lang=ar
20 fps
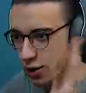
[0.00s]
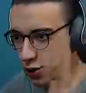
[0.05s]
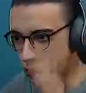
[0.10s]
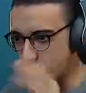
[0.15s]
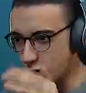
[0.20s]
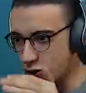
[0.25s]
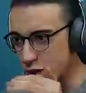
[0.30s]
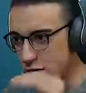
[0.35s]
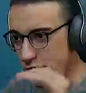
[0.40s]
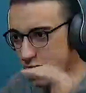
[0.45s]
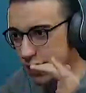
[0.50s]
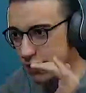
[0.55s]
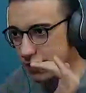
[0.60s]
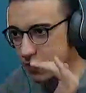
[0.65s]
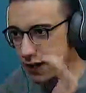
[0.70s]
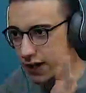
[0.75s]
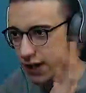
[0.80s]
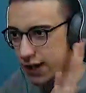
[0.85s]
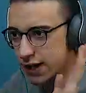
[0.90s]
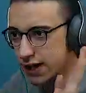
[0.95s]
راحته
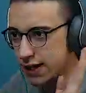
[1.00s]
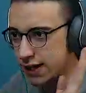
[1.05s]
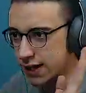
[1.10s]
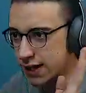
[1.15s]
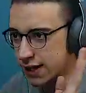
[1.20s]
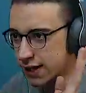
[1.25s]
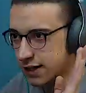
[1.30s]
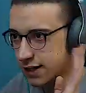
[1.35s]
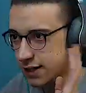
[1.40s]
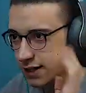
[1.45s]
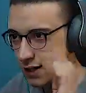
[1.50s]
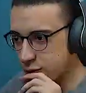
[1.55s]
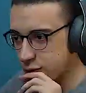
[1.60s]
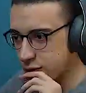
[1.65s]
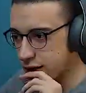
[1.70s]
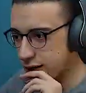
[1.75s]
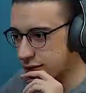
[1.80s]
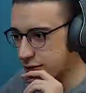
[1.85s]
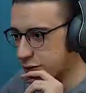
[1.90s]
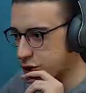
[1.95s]
فعليا يعني
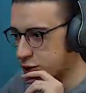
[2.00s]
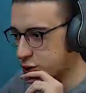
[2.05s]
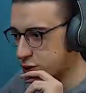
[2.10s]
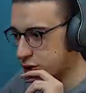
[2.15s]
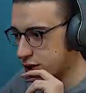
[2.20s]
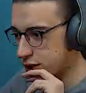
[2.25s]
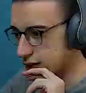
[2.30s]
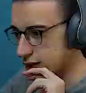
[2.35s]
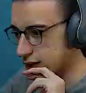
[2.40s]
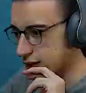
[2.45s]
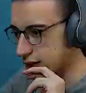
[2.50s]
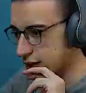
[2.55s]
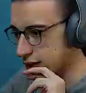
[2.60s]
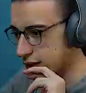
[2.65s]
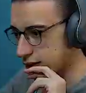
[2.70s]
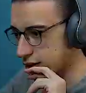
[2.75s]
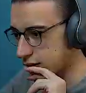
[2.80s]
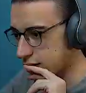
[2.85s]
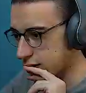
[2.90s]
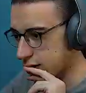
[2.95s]
ممكن برضو ايه
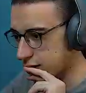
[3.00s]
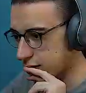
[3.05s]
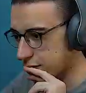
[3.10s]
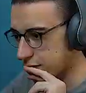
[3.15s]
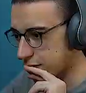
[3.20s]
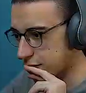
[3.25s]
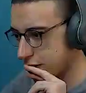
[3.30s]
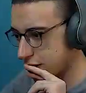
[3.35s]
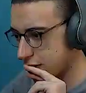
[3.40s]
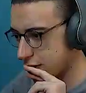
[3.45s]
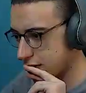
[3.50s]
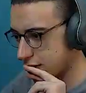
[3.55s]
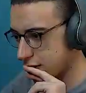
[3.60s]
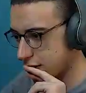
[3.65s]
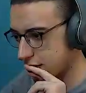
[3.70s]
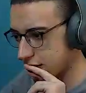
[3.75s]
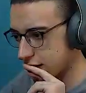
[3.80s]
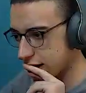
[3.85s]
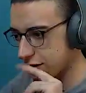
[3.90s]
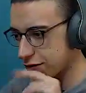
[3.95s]
يعني نقرب
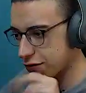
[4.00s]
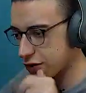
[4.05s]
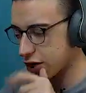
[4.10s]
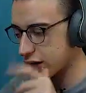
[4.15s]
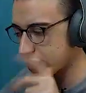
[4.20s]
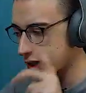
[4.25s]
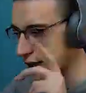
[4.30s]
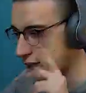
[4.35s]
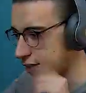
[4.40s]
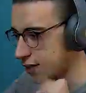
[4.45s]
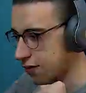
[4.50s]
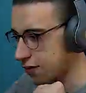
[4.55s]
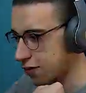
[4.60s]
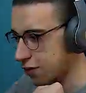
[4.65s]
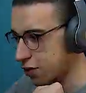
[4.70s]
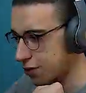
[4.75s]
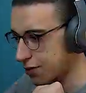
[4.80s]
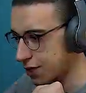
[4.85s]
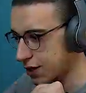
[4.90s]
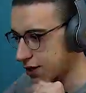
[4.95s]
آه، كان في واحد قال لي في
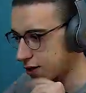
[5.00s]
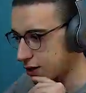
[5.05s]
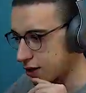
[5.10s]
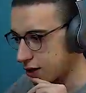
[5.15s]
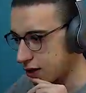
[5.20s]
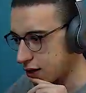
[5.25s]
كومنت